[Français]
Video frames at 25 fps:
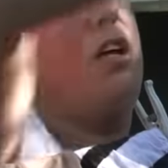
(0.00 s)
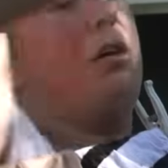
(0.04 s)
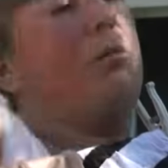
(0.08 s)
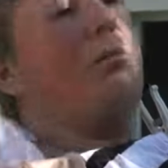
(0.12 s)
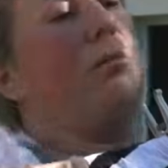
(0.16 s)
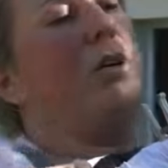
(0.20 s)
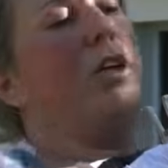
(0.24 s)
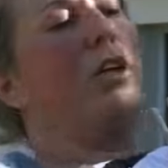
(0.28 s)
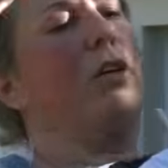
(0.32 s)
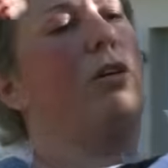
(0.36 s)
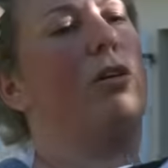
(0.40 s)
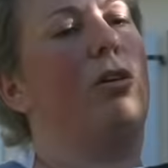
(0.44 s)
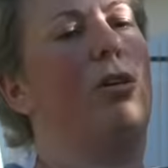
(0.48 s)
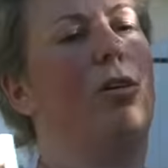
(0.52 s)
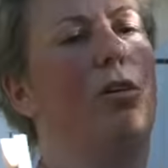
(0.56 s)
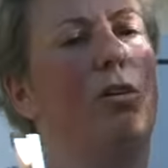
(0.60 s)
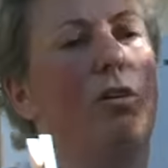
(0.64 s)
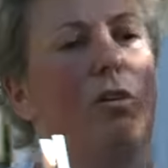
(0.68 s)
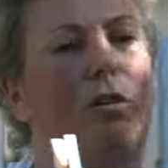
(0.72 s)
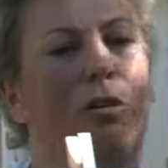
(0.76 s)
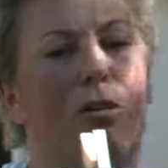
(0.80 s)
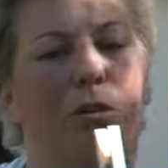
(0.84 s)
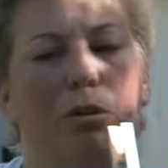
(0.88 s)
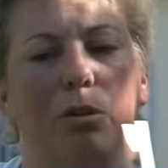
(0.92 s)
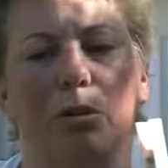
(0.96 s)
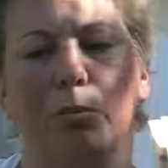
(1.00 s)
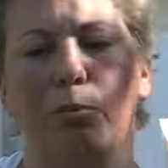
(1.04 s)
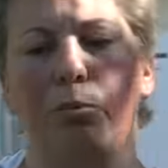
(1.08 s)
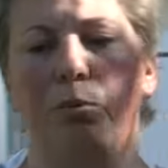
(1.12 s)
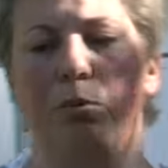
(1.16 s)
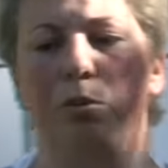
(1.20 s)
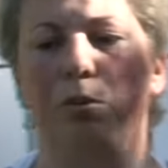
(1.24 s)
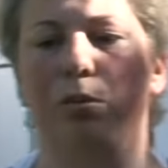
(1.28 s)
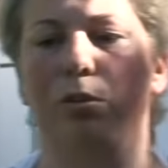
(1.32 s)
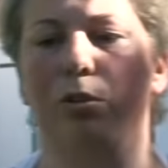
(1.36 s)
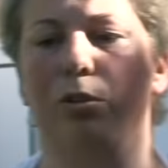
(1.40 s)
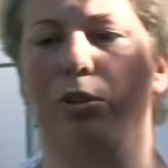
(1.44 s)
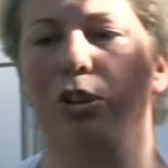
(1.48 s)
mais euh,
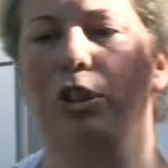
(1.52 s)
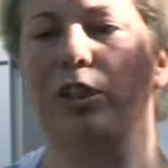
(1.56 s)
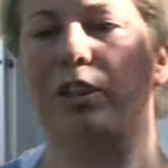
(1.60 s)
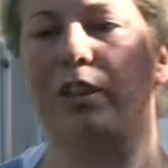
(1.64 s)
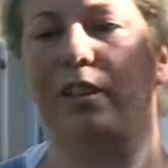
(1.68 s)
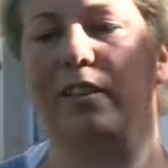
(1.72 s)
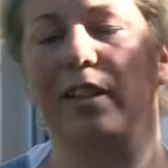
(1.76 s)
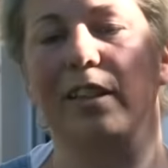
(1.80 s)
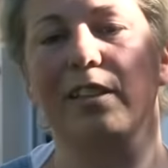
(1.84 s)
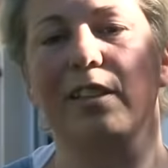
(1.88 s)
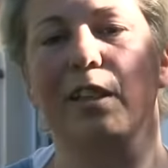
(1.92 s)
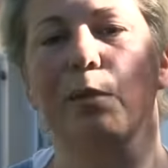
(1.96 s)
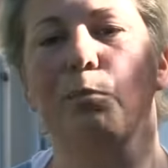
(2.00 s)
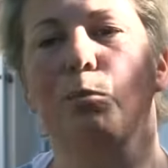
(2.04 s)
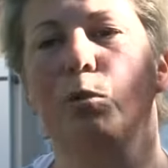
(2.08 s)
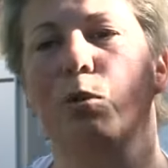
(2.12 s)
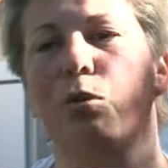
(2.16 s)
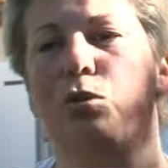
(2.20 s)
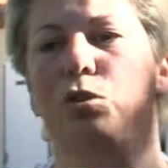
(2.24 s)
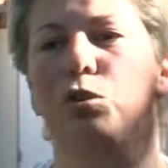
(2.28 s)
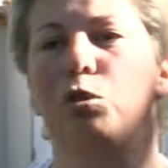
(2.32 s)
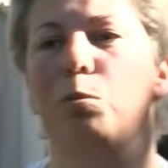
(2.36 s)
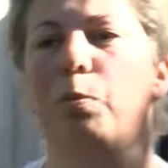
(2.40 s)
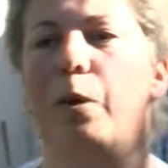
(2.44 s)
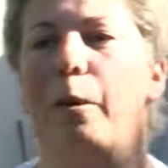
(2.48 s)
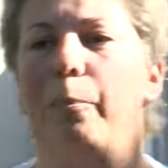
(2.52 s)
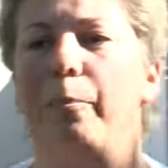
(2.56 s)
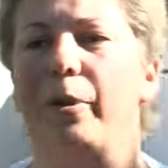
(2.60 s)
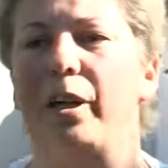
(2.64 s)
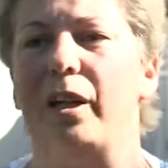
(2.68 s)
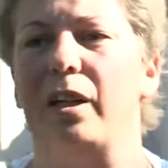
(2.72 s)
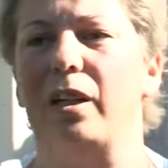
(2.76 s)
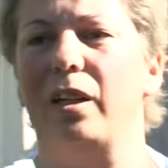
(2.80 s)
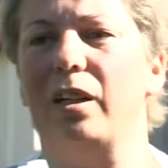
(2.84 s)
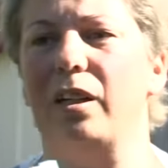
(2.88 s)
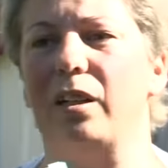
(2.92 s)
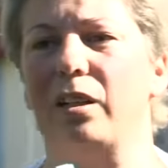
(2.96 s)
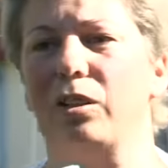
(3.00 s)
bon, euh, j'étais très amoureuse du
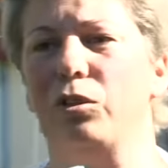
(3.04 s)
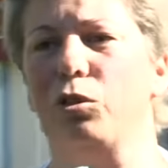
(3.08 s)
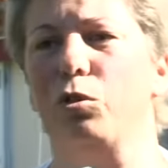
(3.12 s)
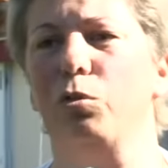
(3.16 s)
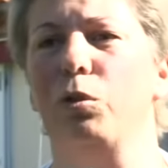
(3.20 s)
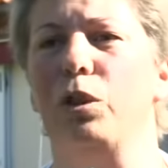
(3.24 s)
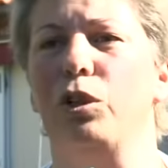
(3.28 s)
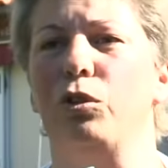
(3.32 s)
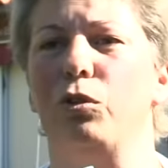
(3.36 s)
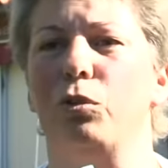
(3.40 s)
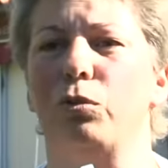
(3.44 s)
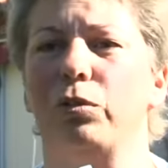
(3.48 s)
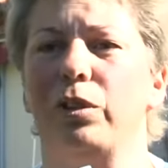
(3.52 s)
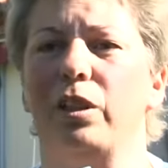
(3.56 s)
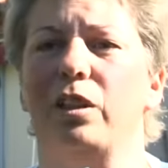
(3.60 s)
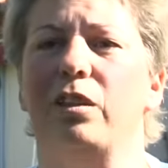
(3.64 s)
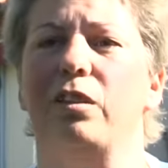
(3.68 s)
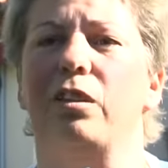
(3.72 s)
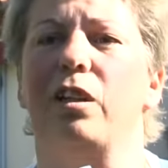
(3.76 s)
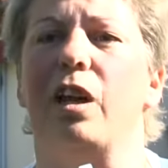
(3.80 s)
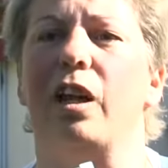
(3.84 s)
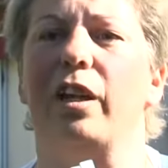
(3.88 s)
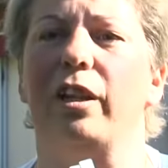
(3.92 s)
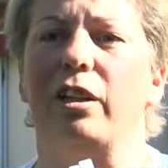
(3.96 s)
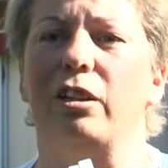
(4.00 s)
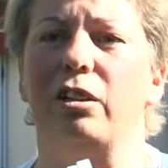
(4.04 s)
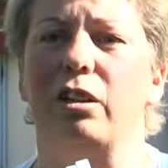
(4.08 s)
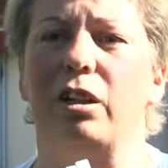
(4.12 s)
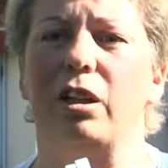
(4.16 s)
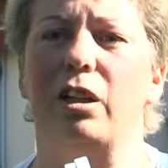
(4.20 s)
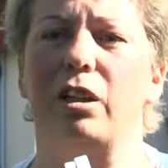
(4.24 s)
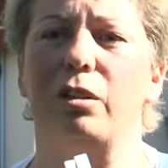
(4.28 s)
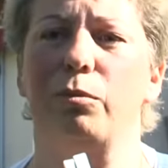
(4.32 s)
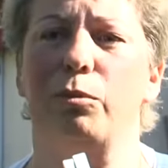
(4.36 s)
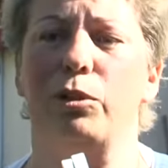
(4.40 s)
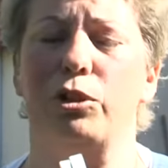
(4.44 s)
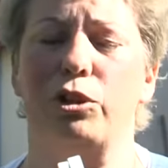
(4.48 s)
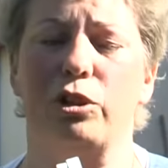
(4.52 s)
papa. Tous les deux, on était à
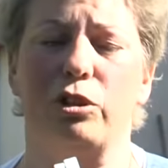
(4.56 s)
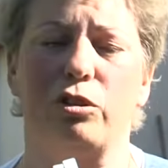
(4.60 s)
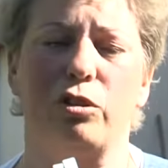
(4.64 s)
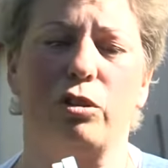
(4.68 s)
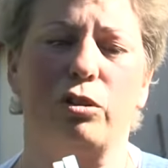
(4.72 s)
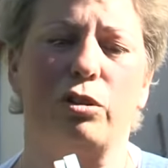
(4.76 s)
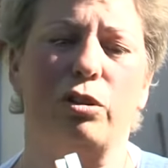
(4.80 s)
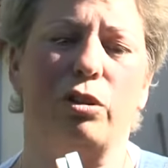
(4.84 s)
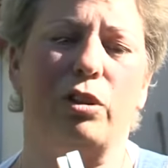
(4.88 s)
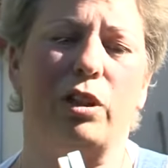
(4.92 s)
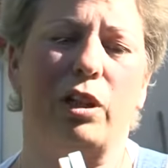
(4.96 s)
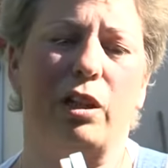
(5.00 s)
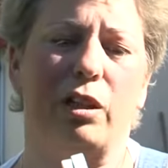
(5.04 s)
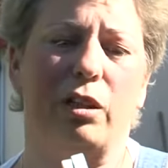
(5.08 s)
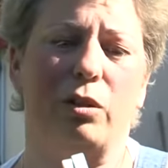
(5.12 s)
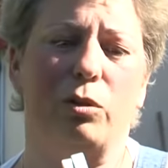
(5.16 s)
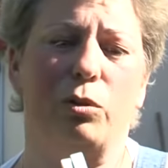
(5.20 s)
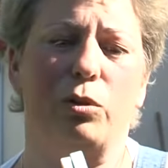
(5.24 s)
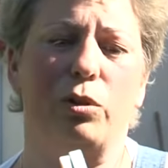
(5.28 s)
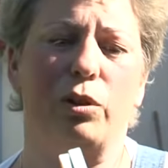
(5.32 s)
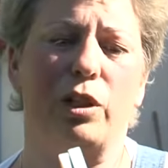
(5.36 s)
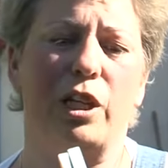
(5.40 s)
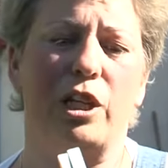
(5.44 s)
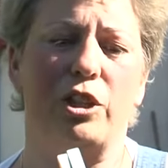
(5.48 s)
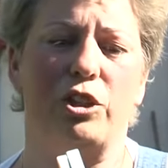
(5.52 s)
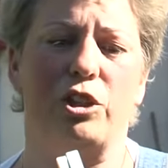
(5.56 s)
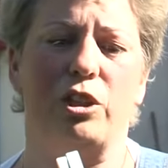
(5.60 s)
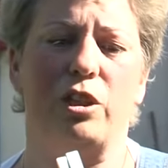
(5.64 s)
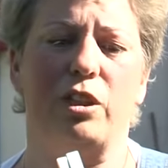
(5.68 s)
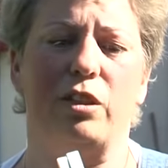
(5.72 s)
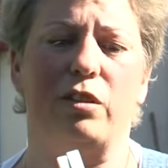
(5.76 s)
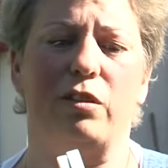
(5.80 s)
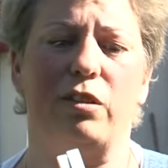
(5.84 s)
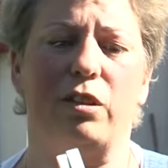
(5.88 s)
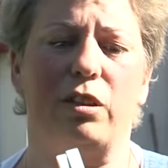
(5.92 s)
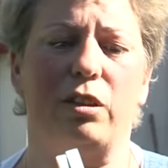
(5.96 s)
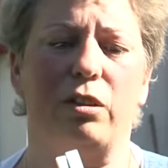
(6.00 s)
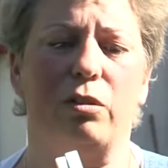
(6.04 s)
l'école. Moi, j'étais encore au collège, il
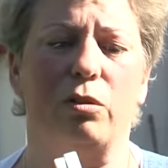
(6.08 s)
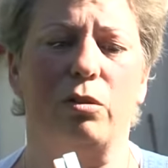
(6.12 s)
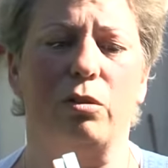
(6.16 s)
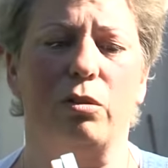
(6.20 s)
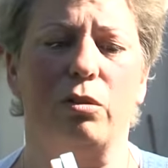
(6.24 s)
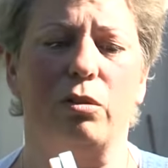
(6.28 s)
était,